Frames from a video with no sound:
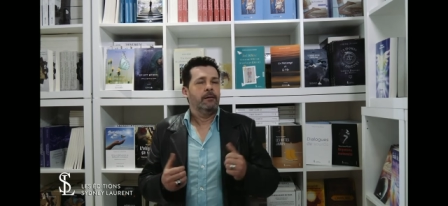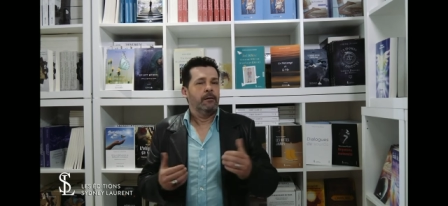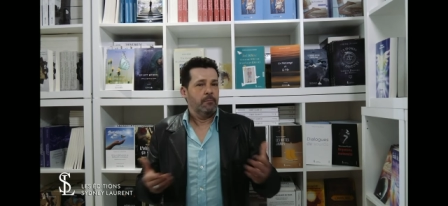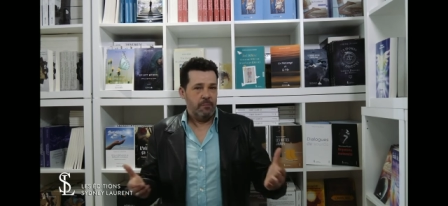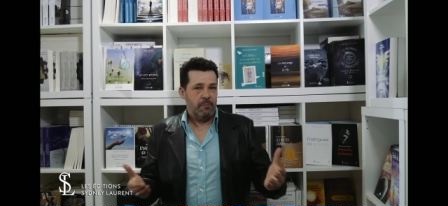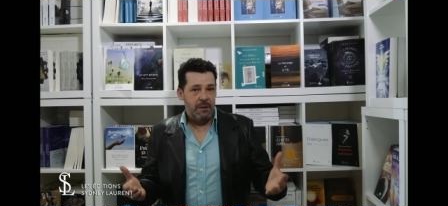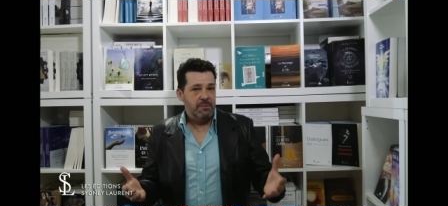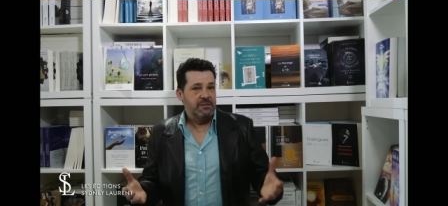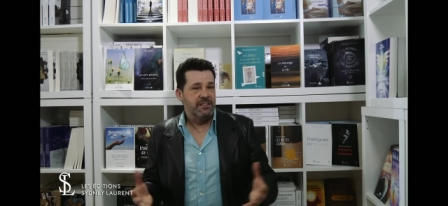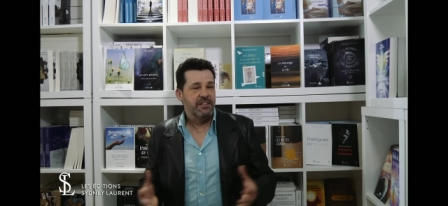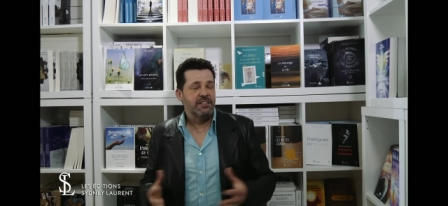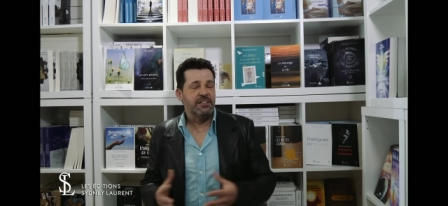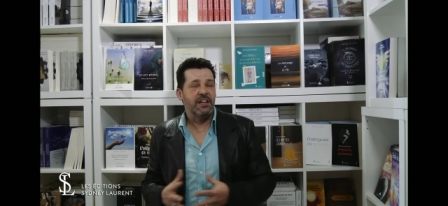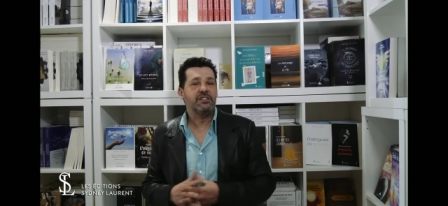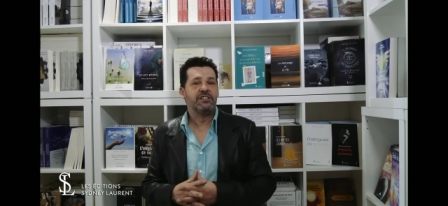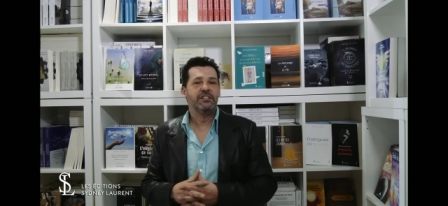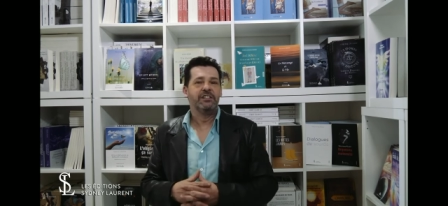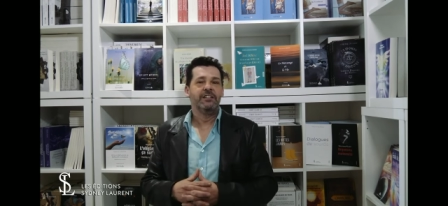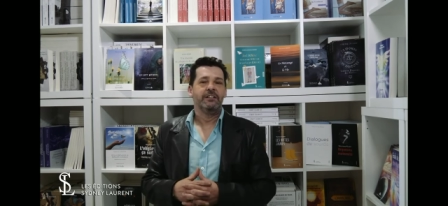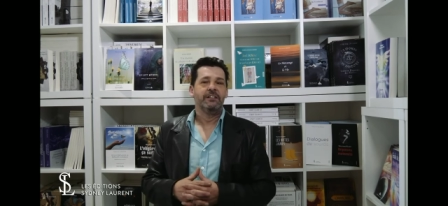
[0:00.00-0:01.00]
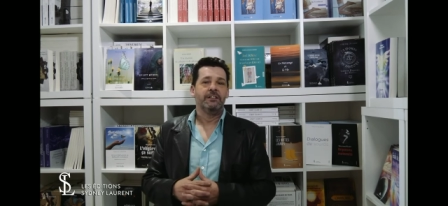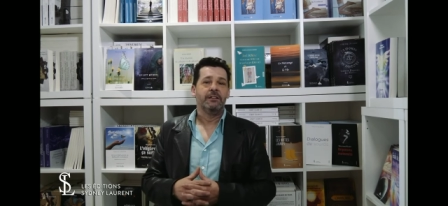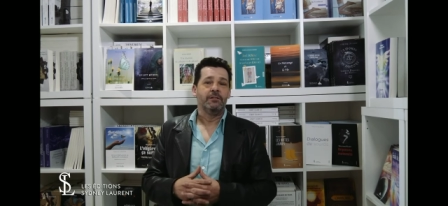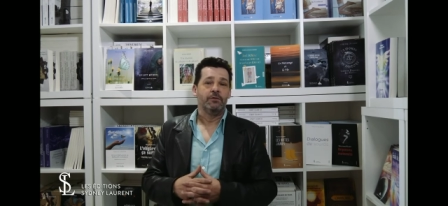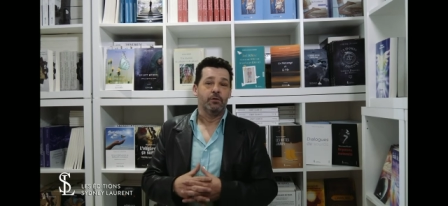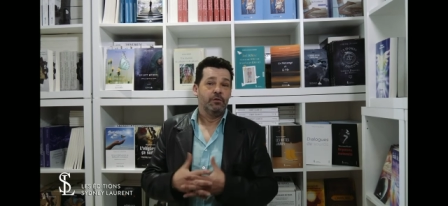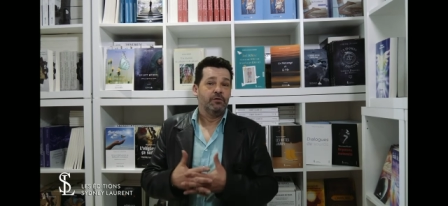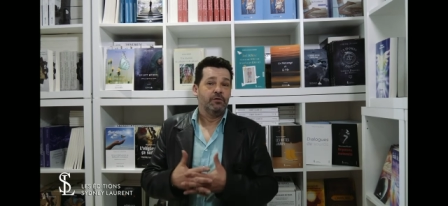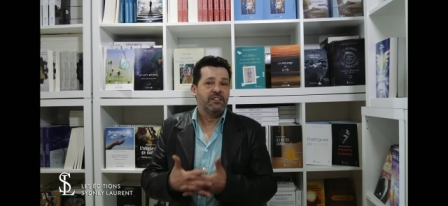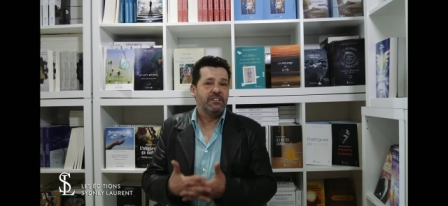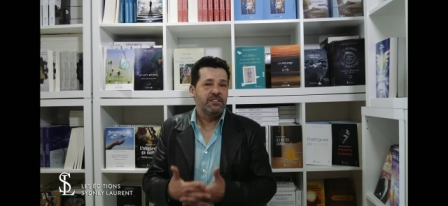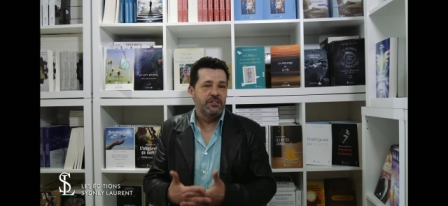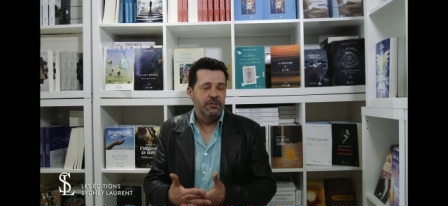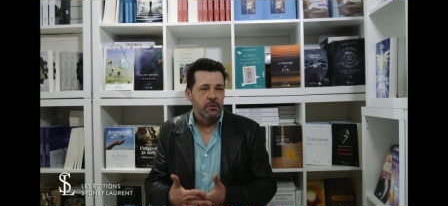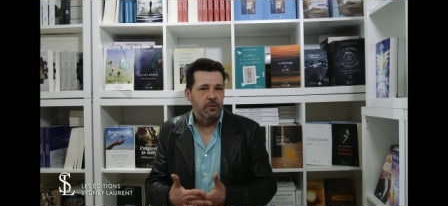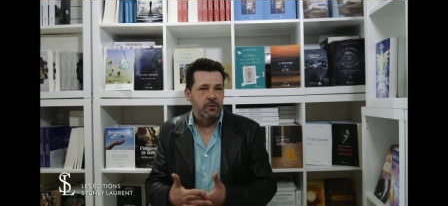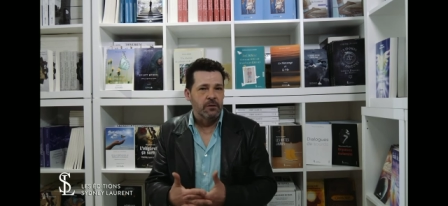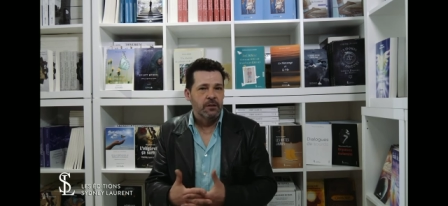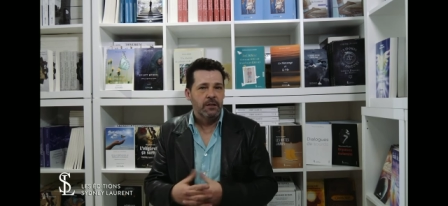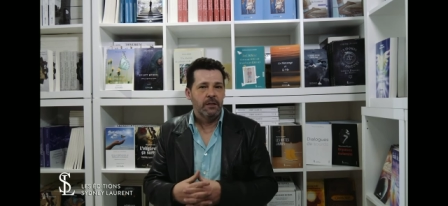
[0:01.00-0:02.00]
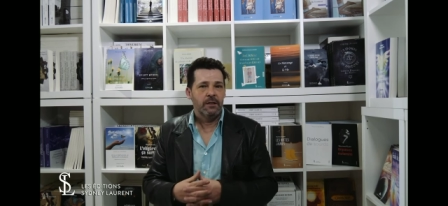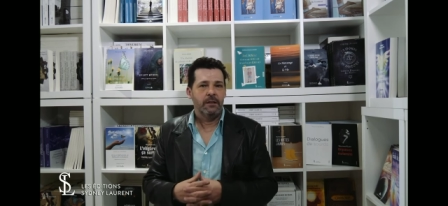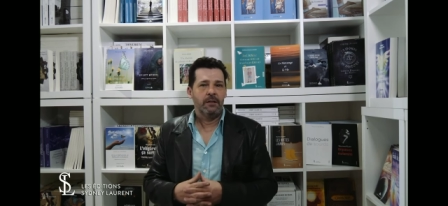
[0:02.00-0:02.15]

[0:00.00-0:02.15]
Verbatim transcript: Même s'il s'agit d'une fiction,